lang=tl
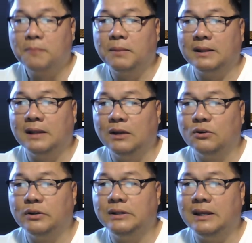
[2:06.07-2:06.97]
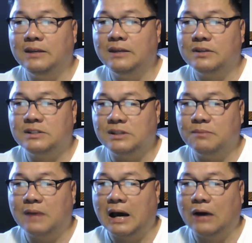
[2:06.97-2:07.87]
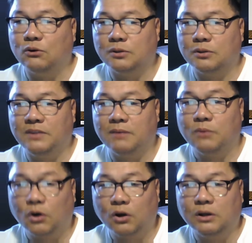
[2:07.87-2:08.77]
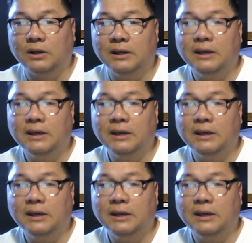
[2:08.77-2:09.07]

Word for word: but the Lord delivers him out of them all.